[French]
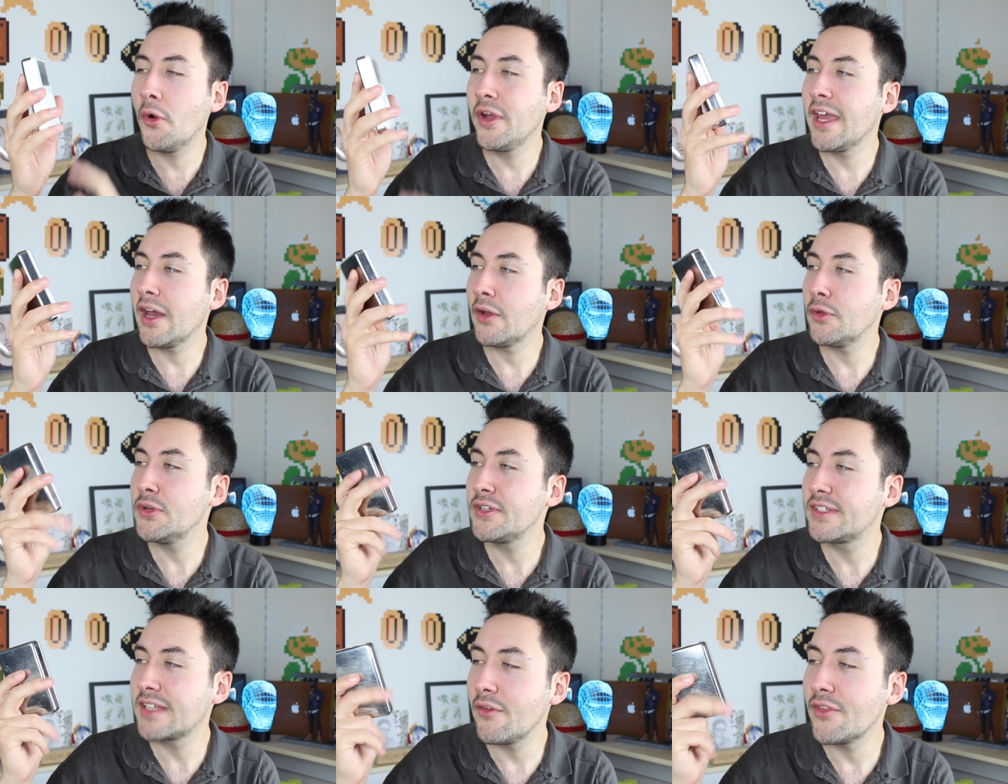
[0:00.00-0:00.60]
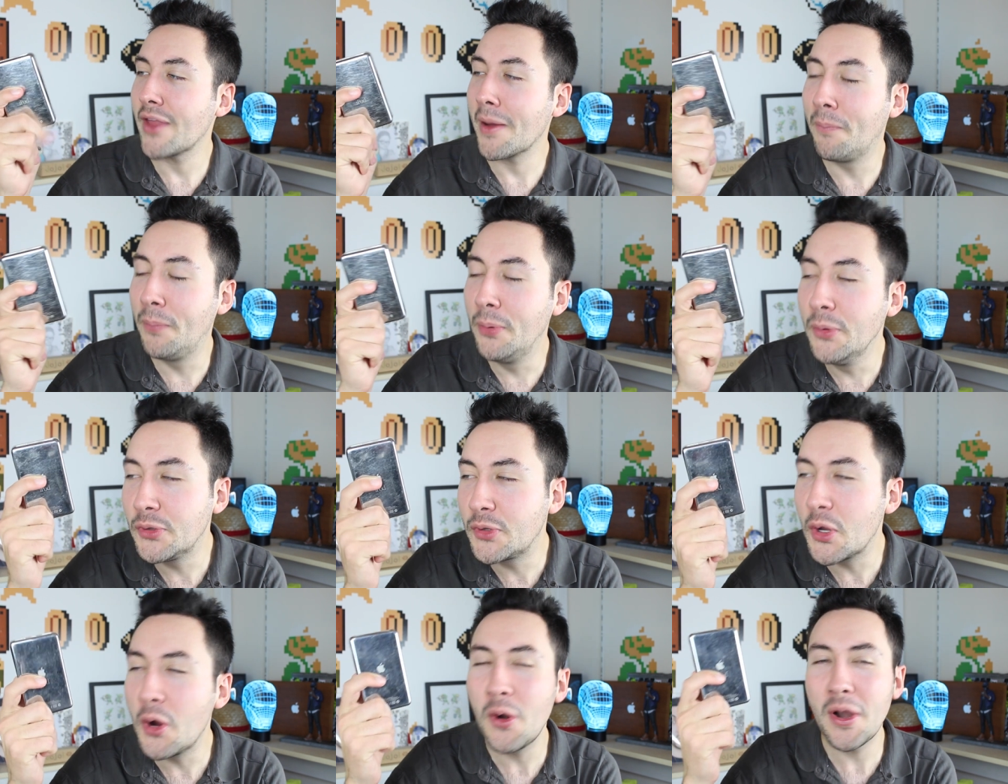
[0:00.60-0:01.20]
on regarde ça, on on a
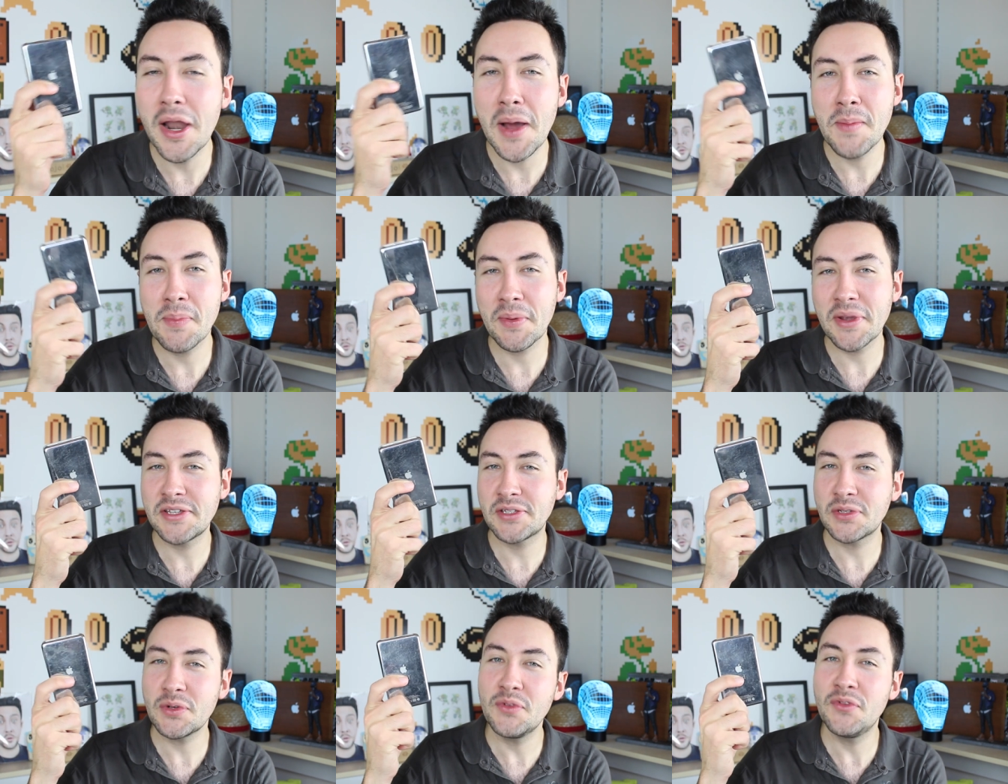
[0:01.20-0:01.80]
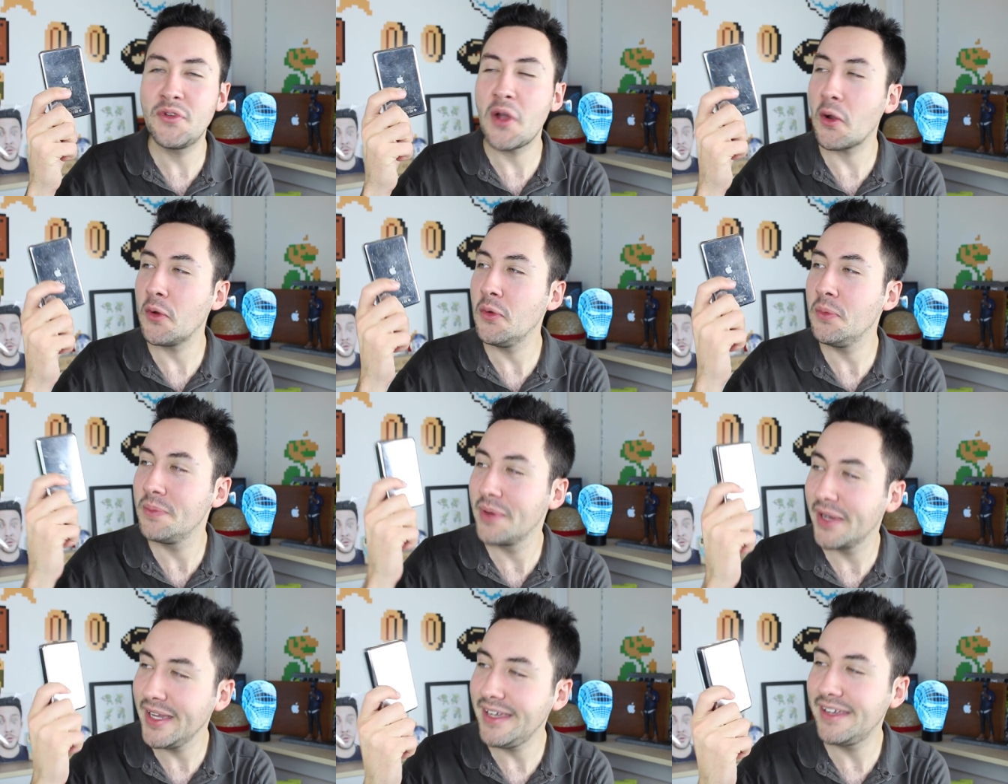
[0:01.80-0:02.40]
plutôt l'impression de voir
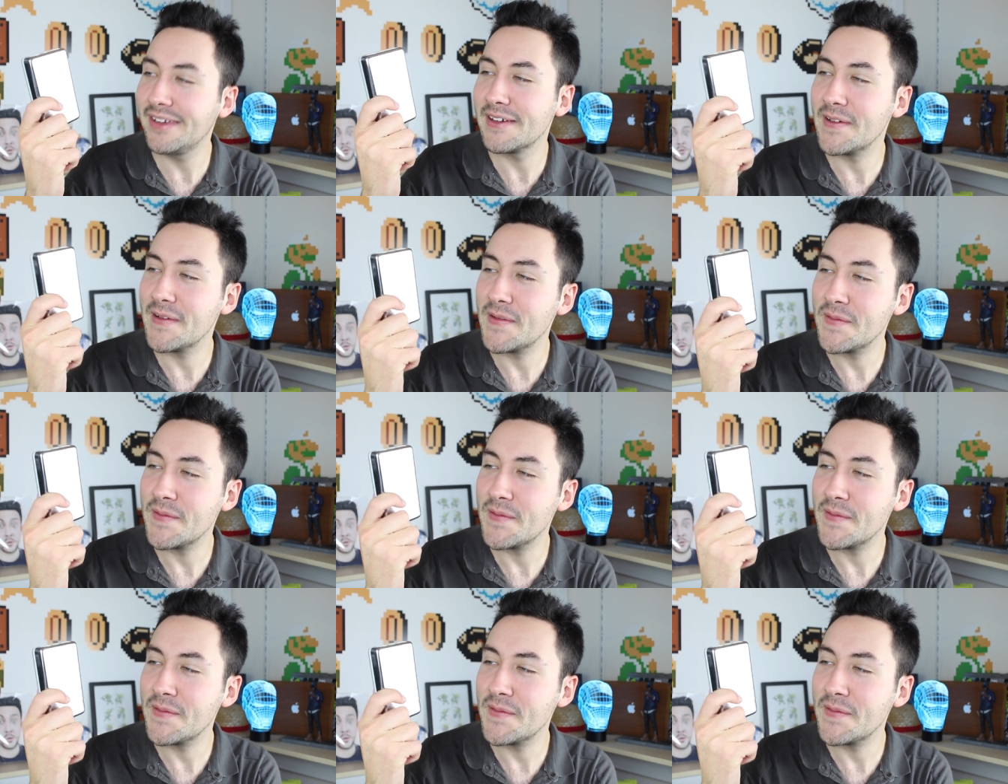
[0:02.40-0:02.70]
une brique,